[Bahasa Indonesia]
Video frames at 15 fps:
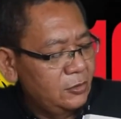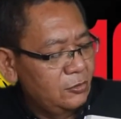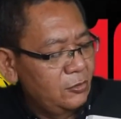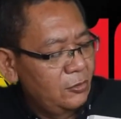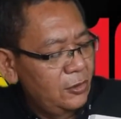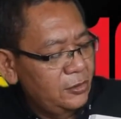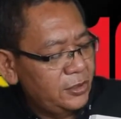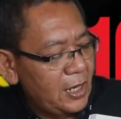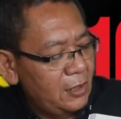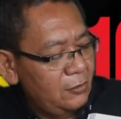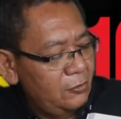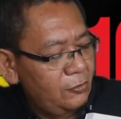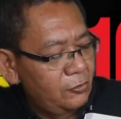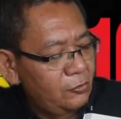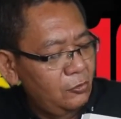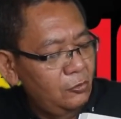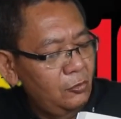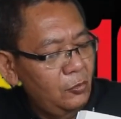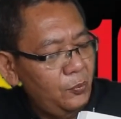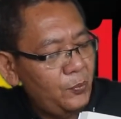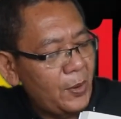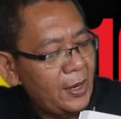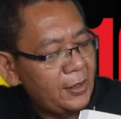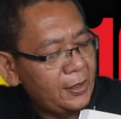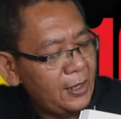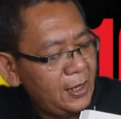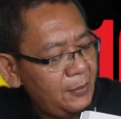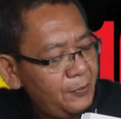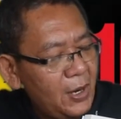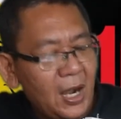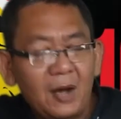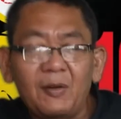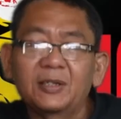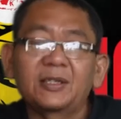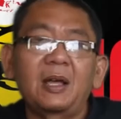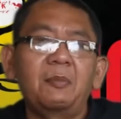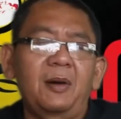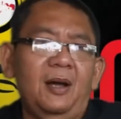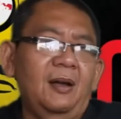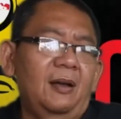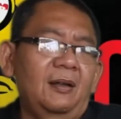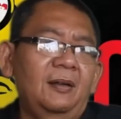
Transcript: judul Sang Guru Para Pengawas Tambang.